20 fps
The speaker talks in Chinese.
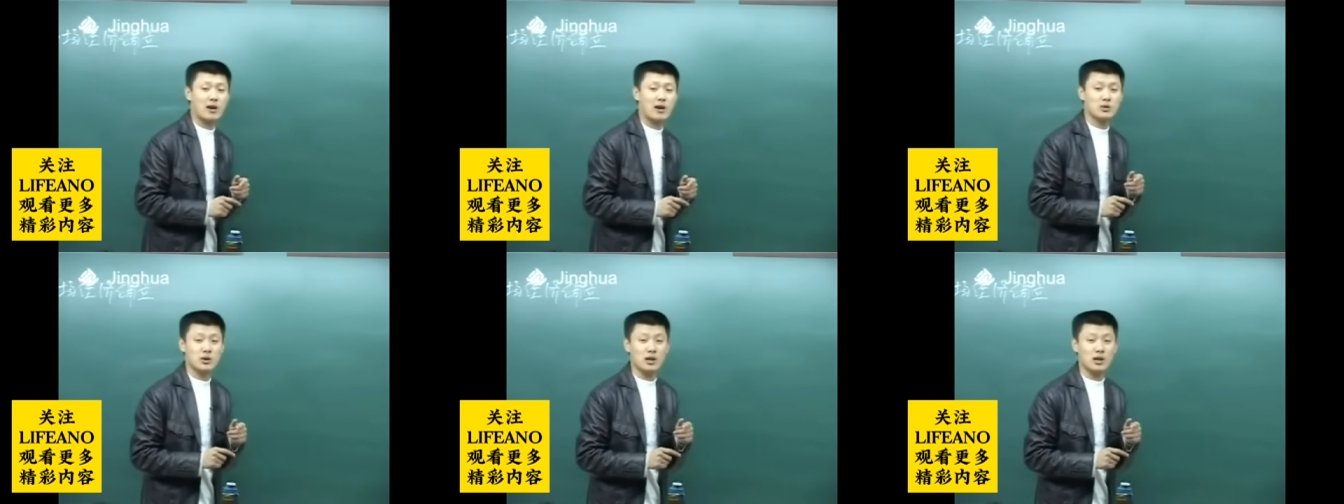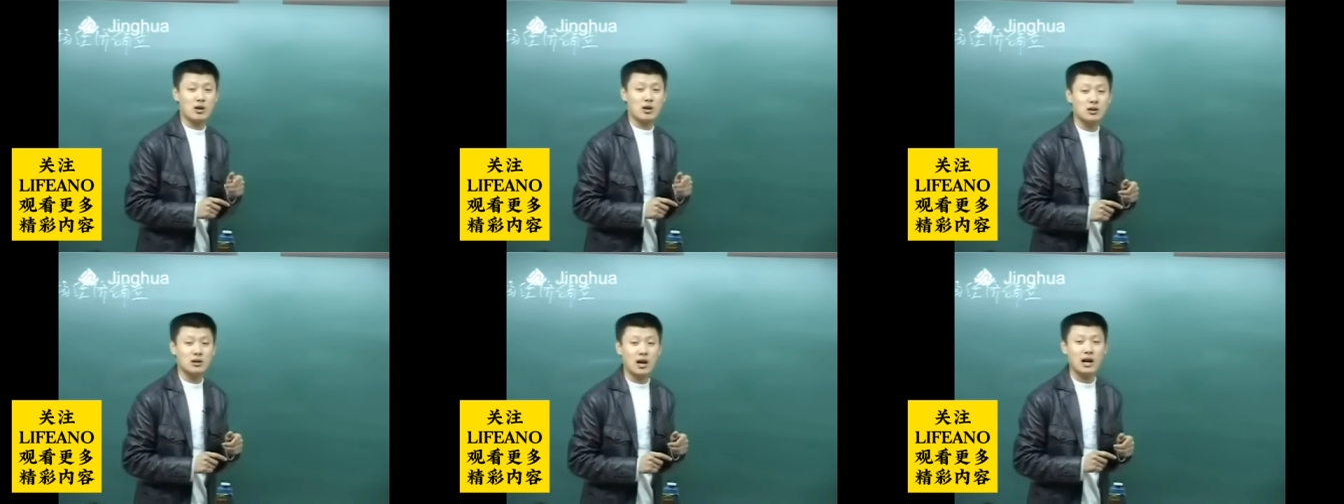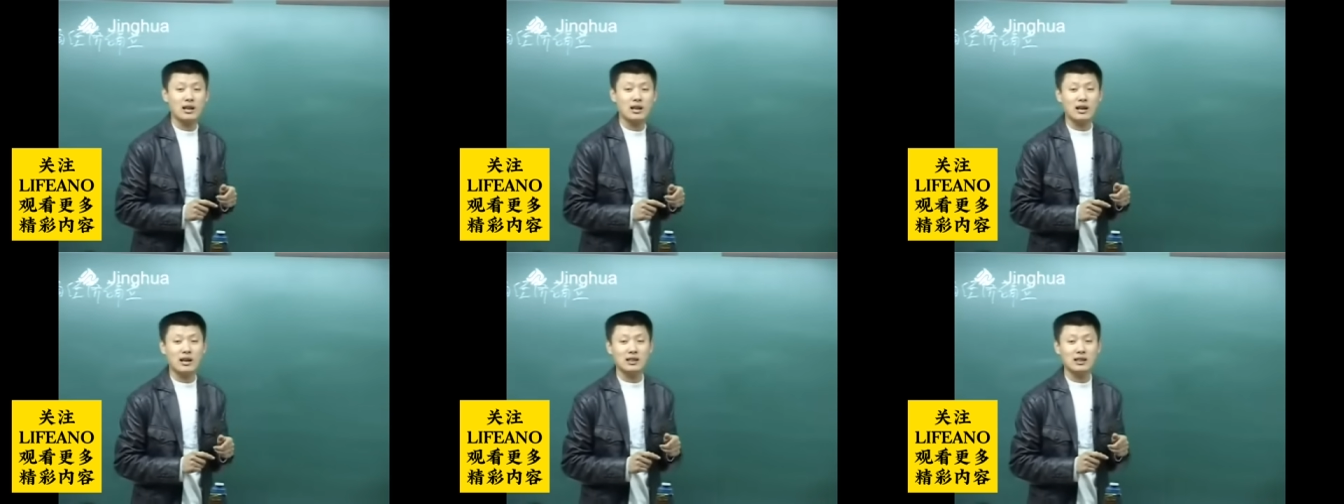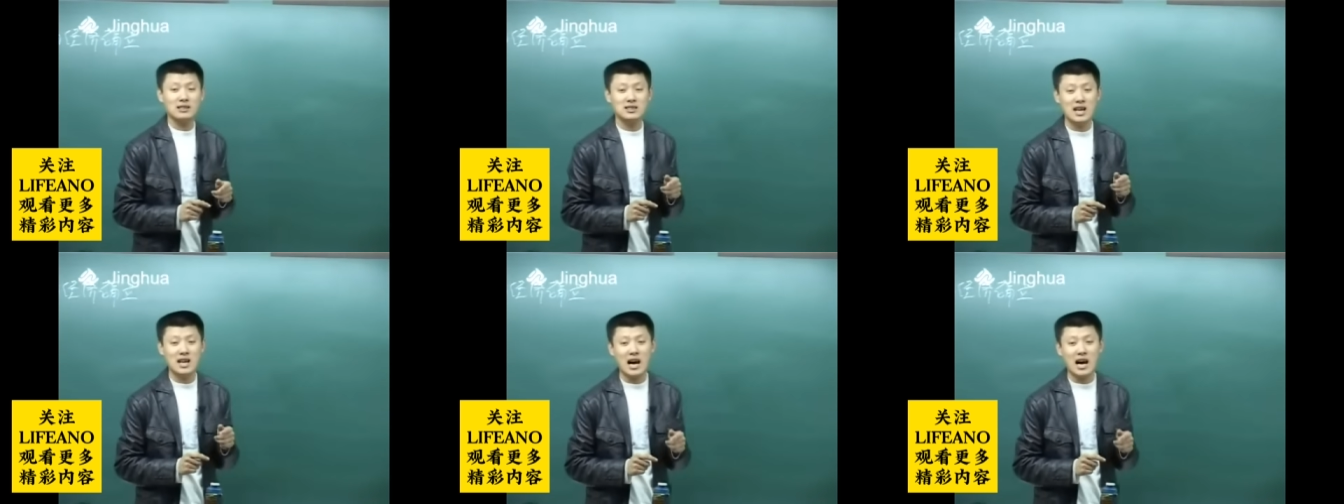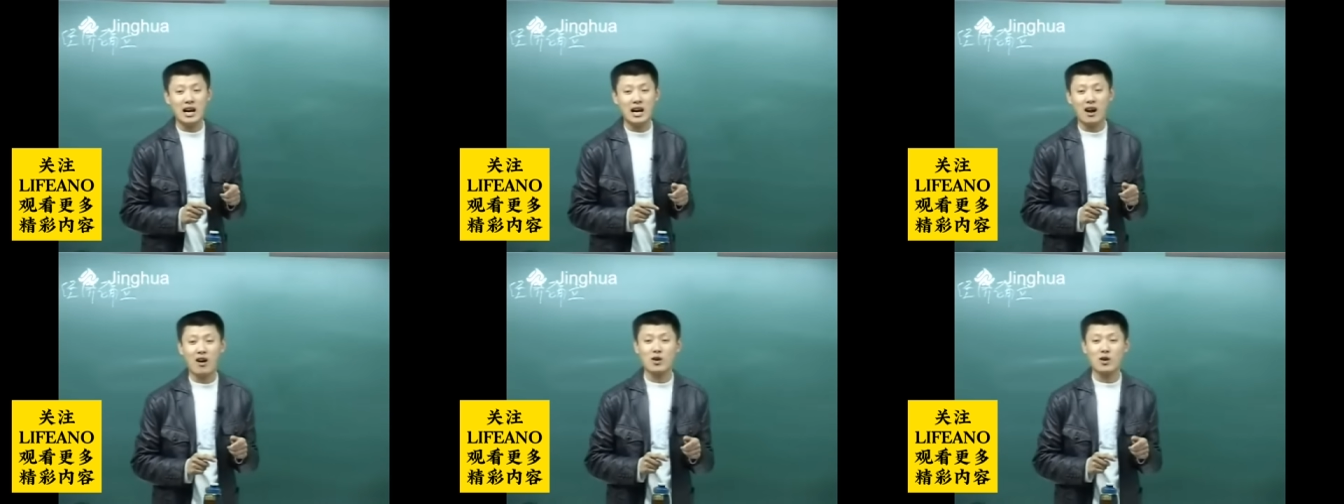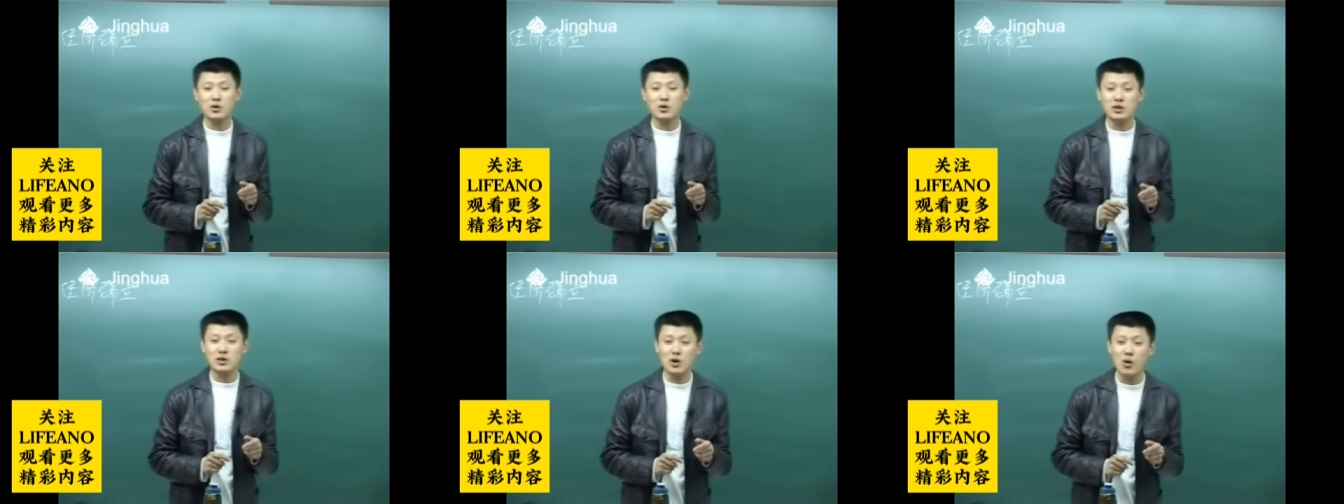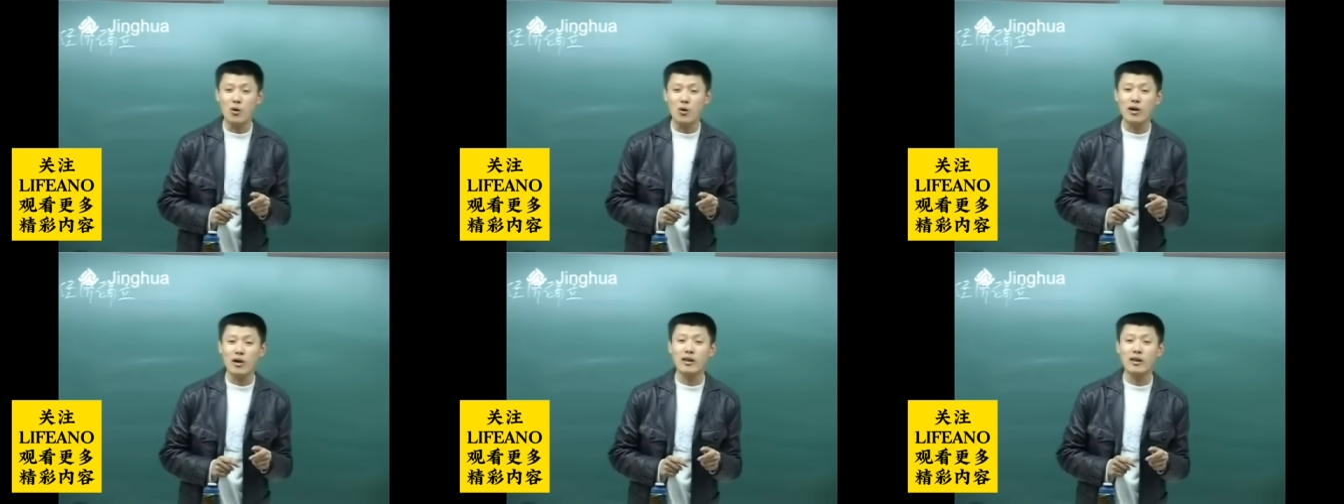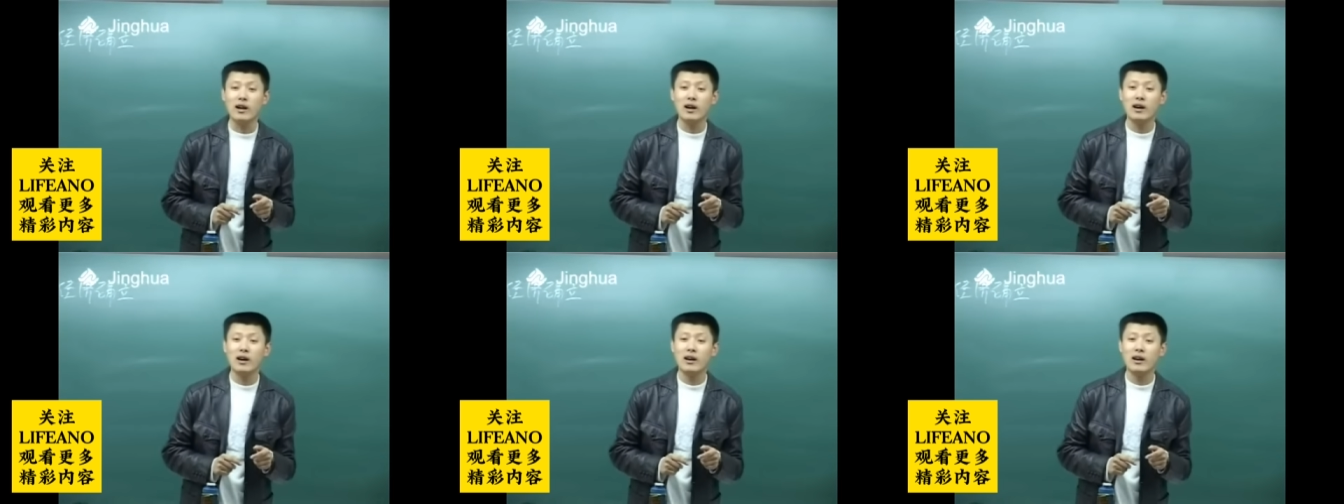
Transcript: 十岁老太太嫁给二十岁小伙子，